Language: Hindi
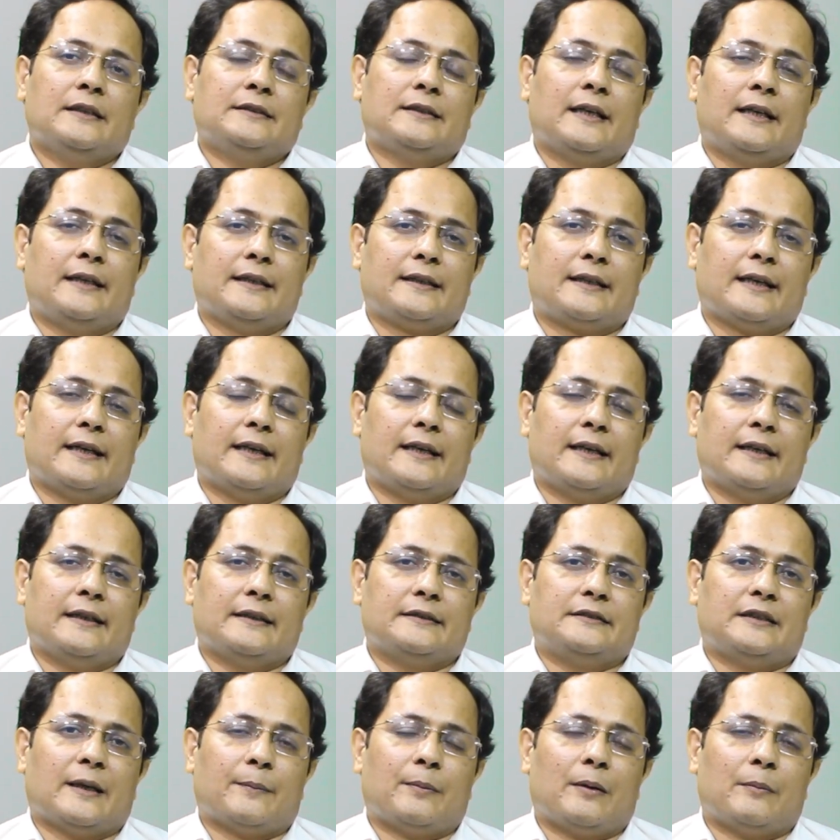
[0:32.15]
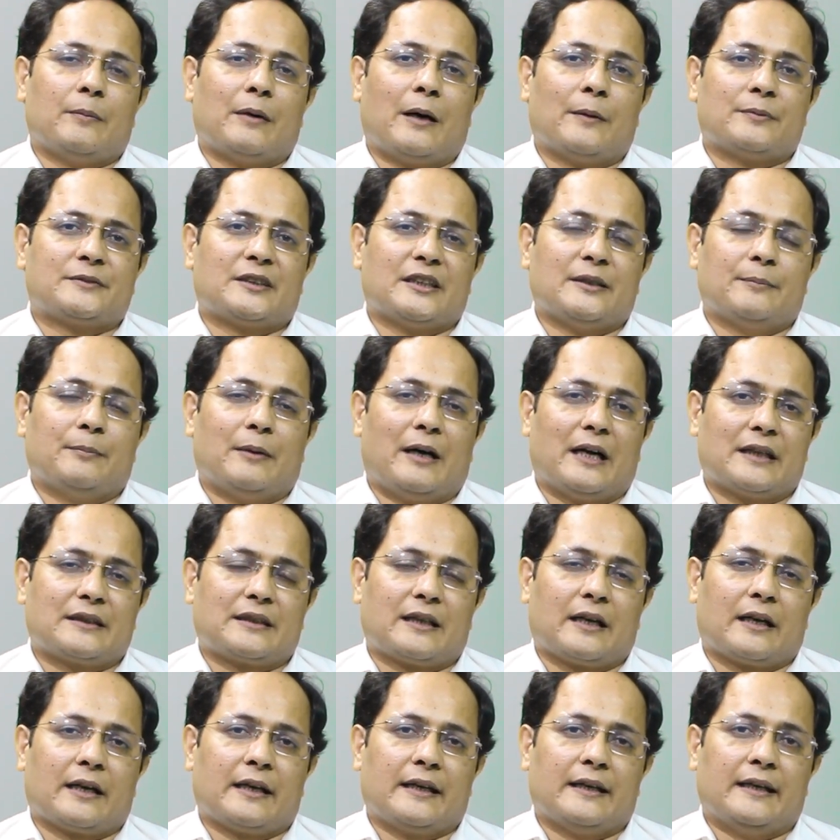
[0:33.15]
यानी कि जब हम आपसे बात
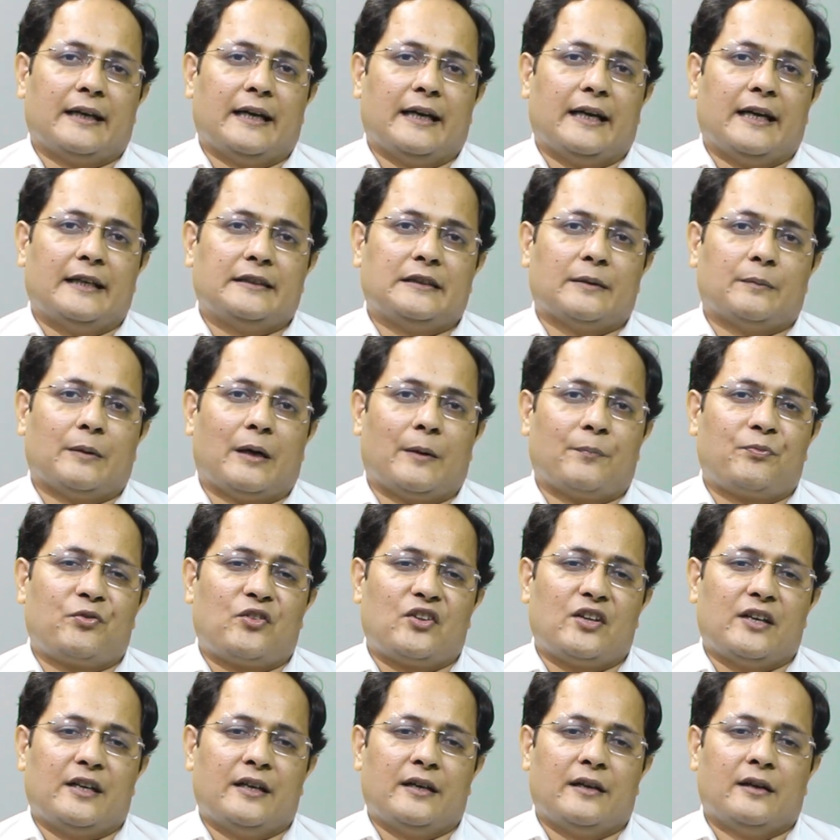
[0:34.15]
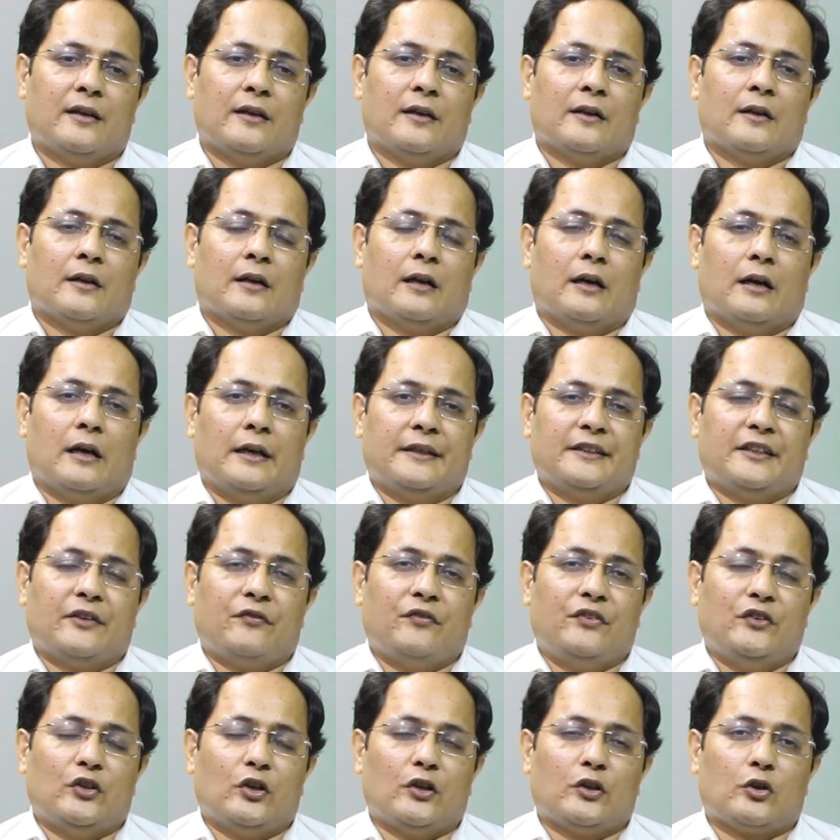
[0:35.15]
कर रहे हैं जब आपसे ये
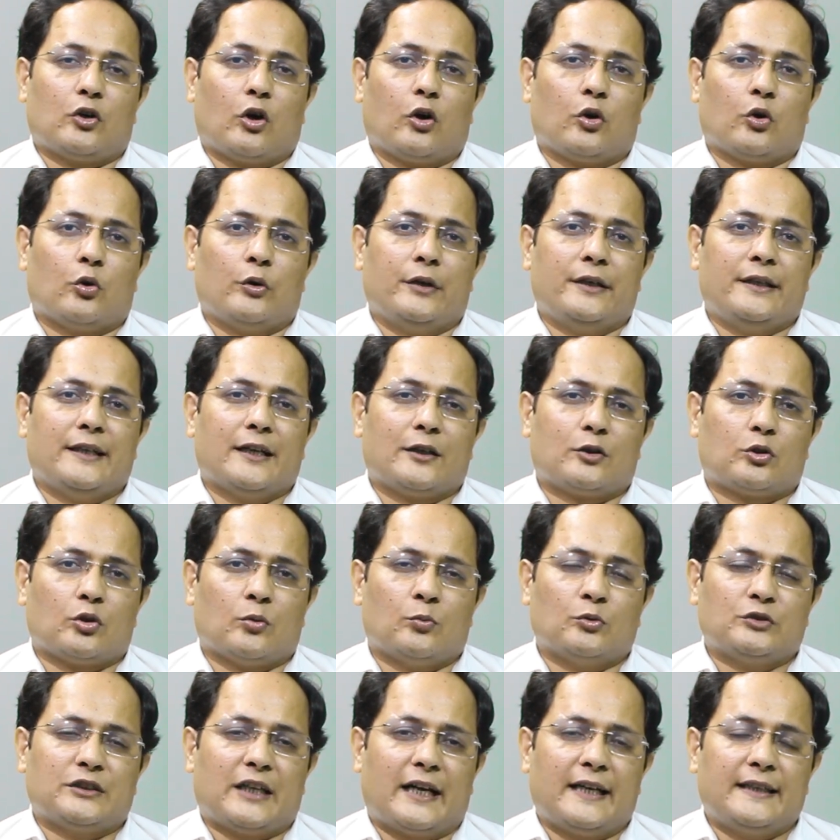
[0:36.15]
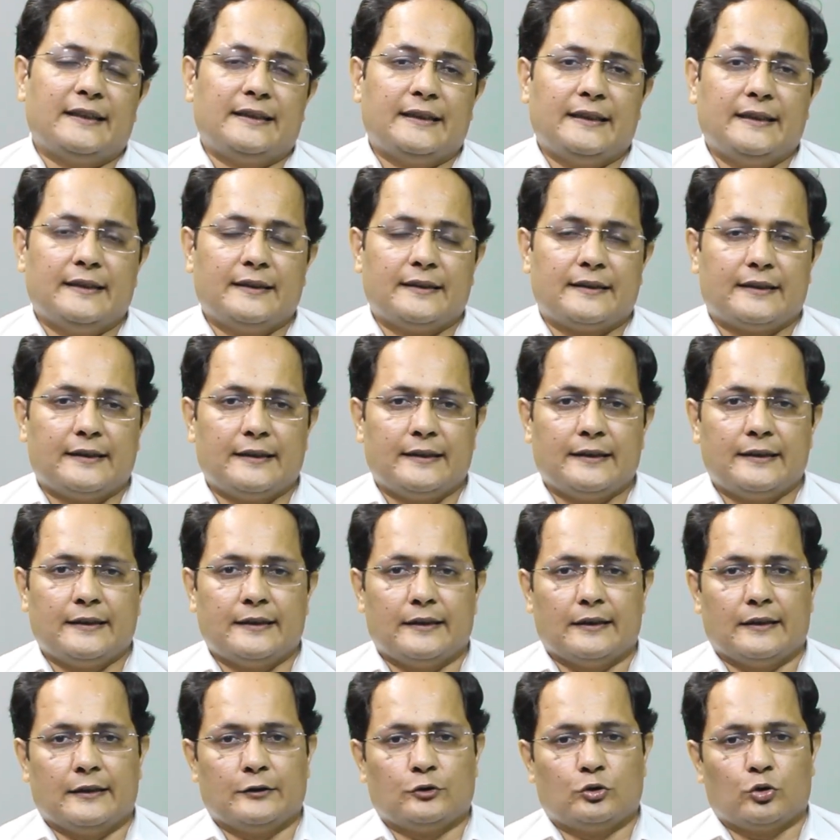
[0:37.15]
वीडियो रिकॉर्ड हो रही है तो मुजाहिदीन
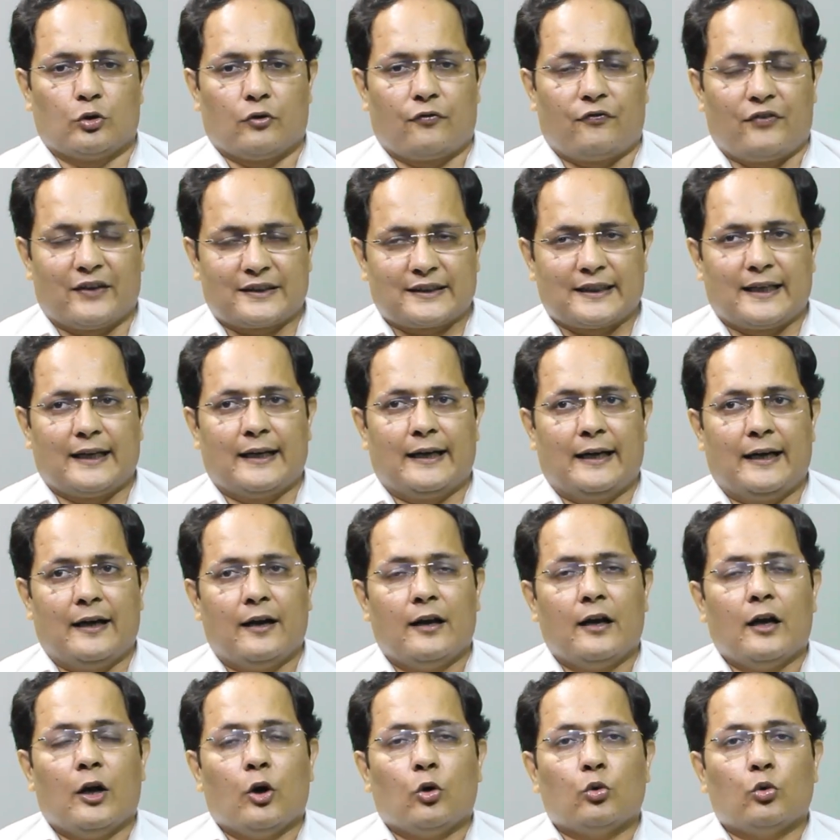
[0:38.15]
की जो फ़तह है